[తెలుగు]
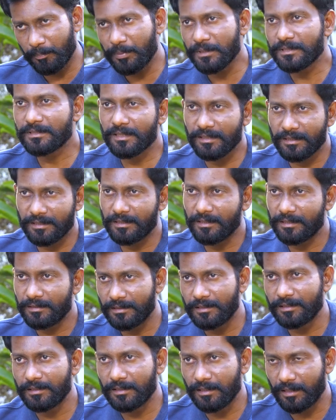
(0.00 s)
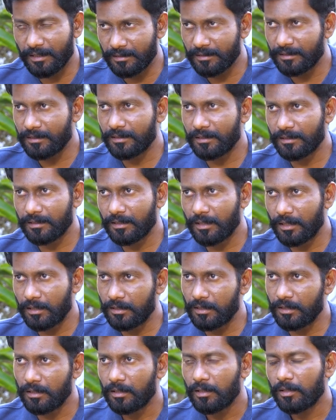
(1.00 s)
రప్పిస్తుందండి అంతే అండి అది
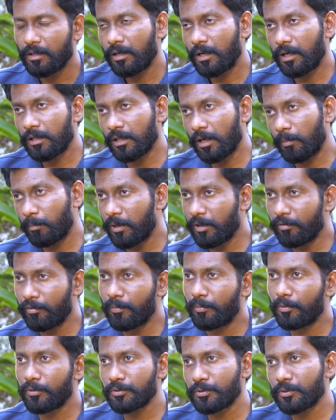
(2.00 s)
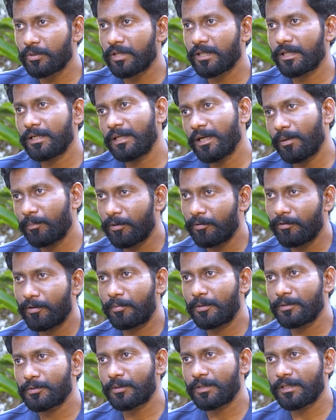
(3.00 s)
అది అది అమ్మాయి వైపు నుంచి ఉంటుందండి అబ్బాయి
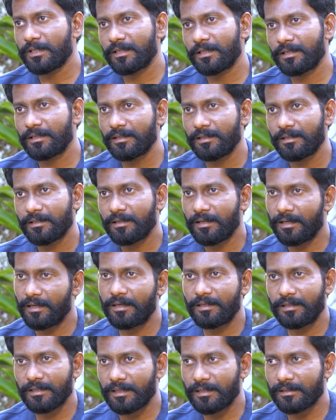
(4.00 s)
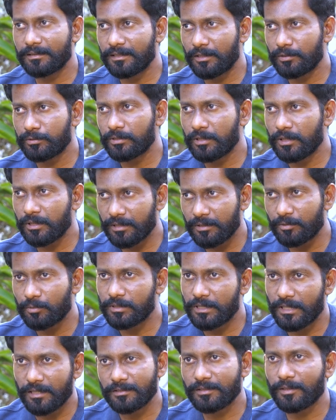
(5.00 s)
వైపు నుంచి ఉంటుందండి అలాంటి కథ చిరంజీవి గారు ఇది
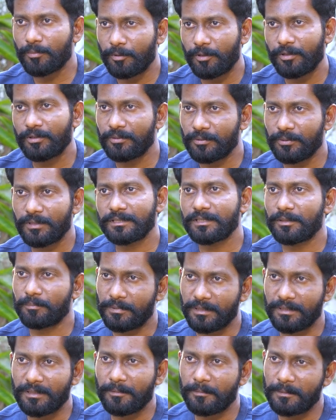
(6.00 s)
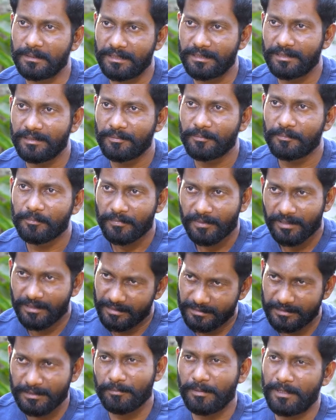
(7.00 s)
నువ్వు చేస్తే బాగుండు అని చెప్పారు కాబట్టి అండి
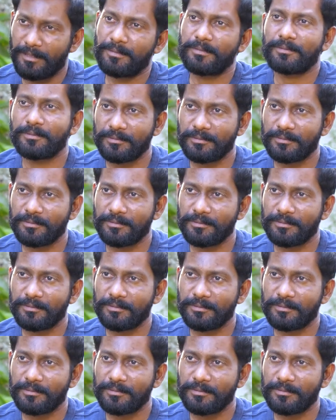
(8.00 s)
సినిమాలో